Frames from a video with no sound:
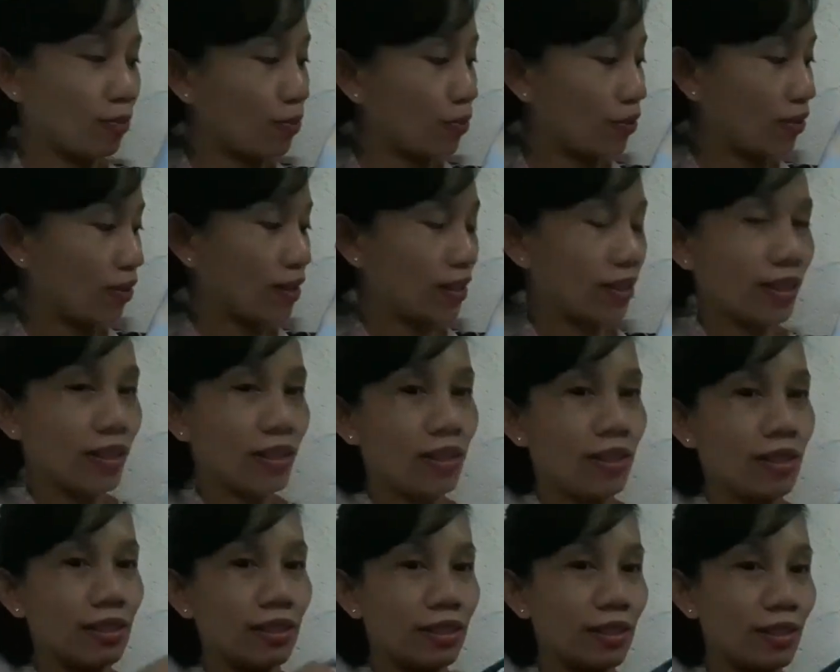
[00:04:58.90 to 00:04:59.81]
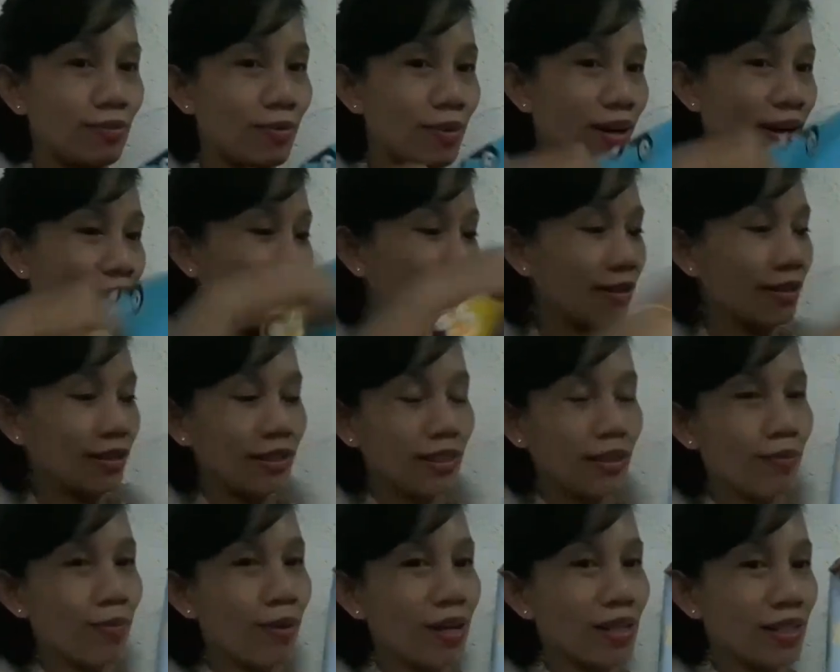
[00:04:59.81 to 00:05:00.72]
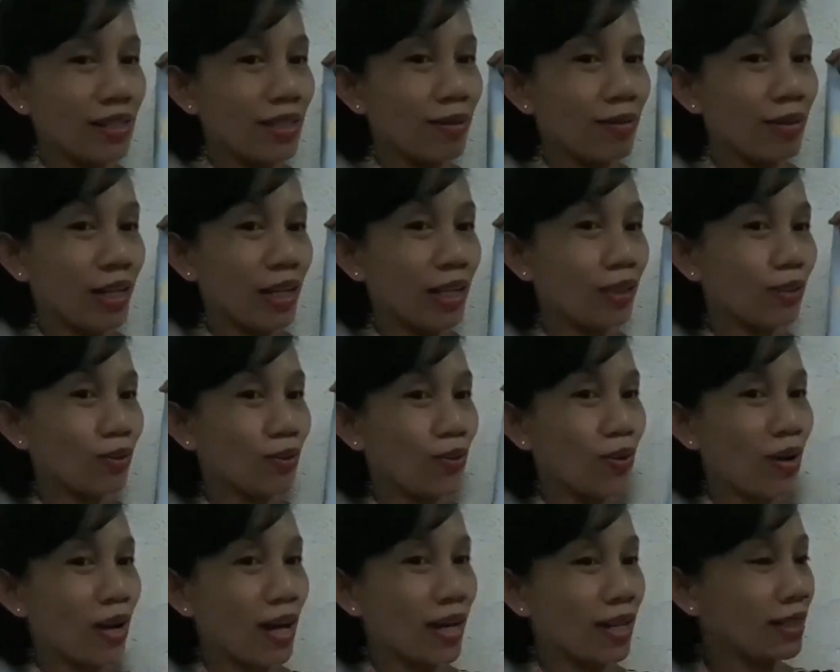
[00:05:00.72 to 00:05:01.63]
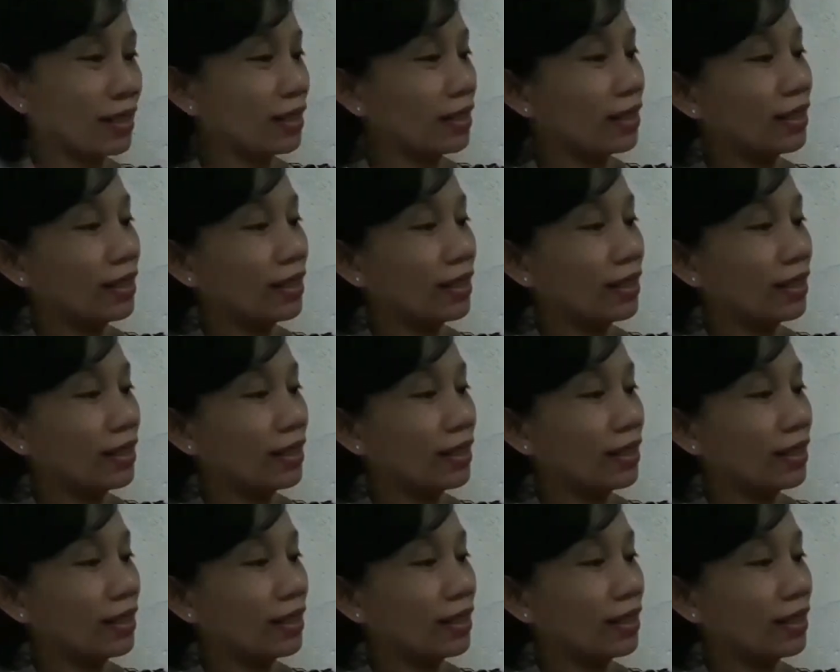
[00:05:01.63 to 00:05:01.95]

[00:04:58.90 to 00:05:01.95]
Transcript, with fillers: ko po. Diba? Sa box ng kantuhan.